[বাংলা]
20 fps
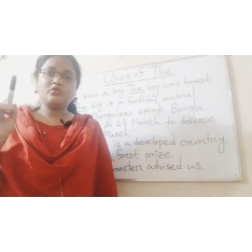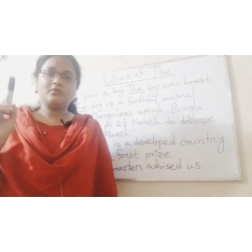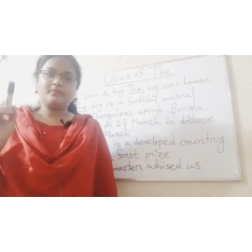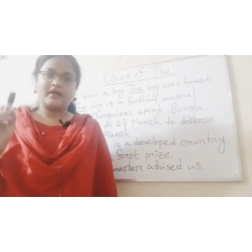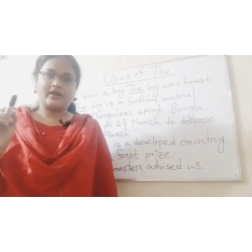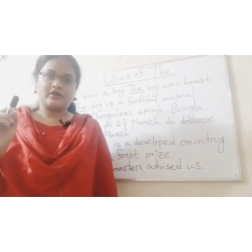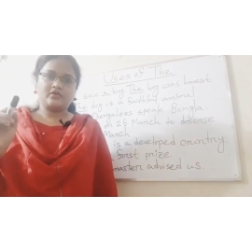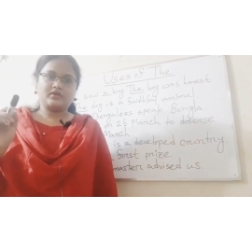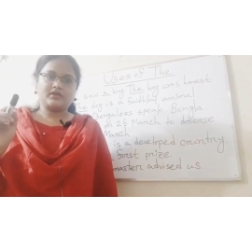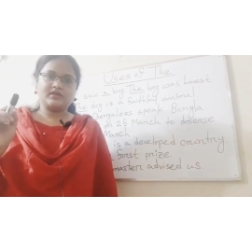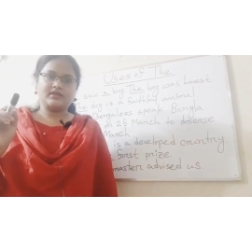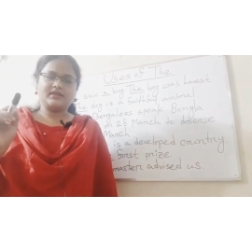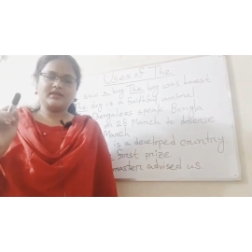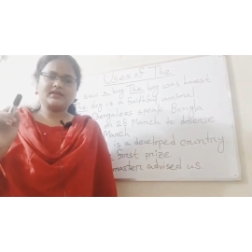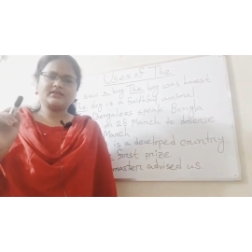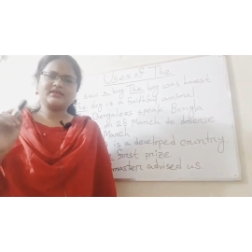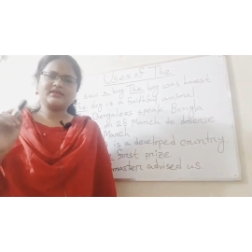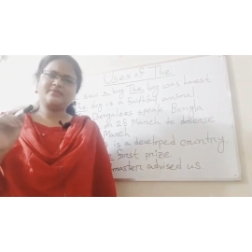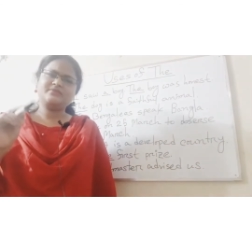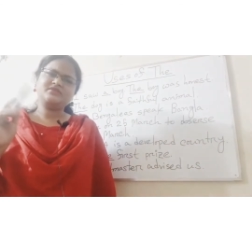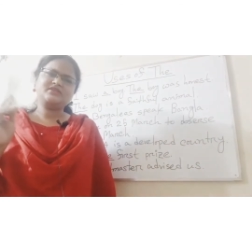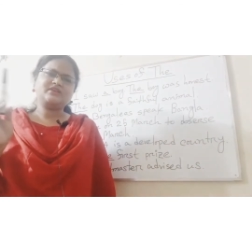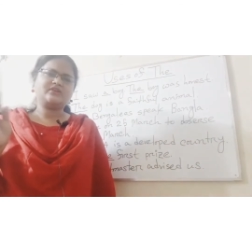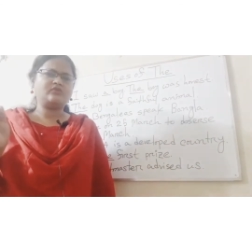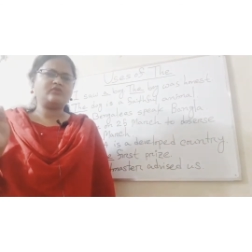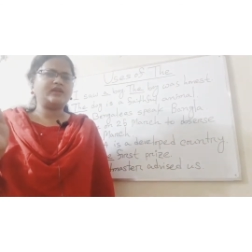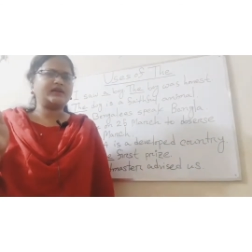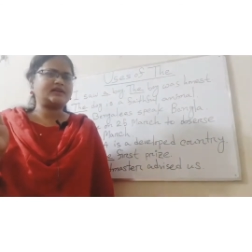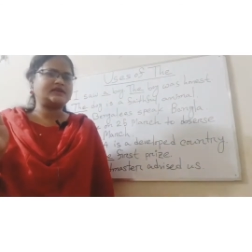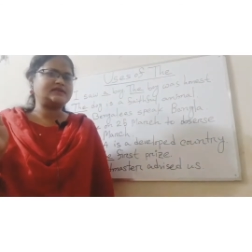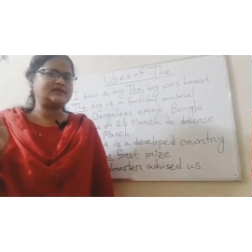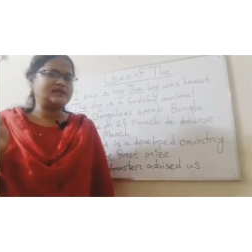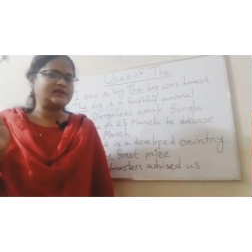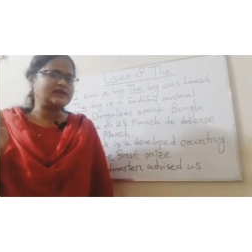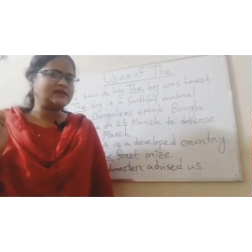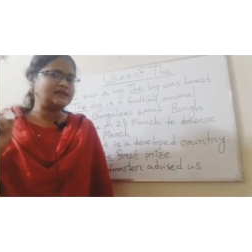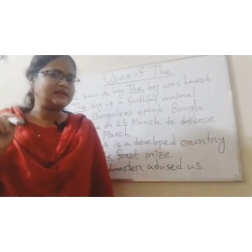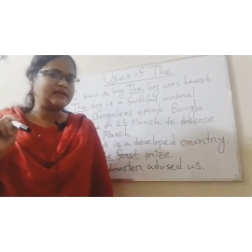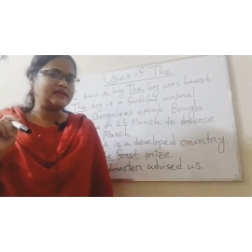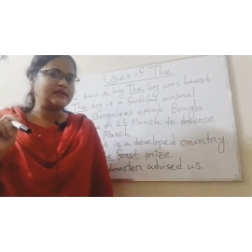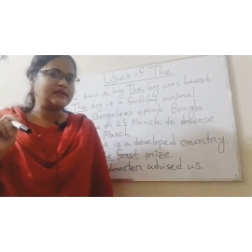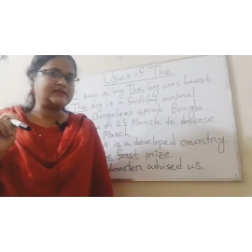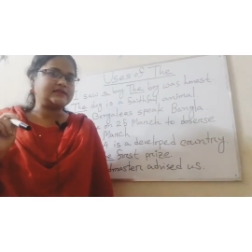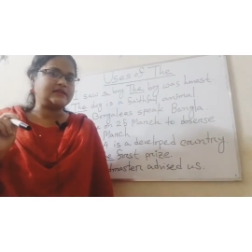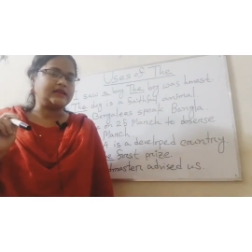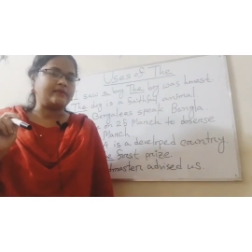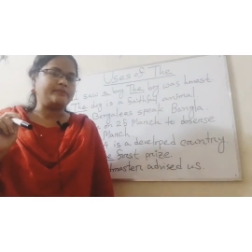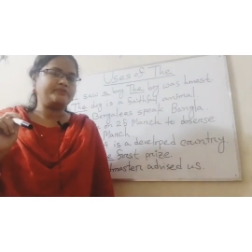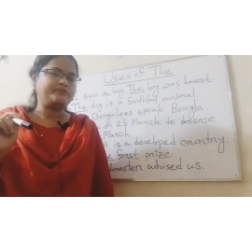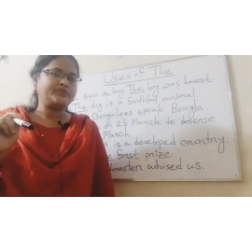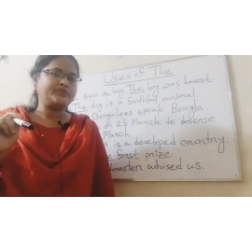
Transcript: বালককে দেখেছি আমি যে কোনো একটা ছেলেকে দেখেছিলাম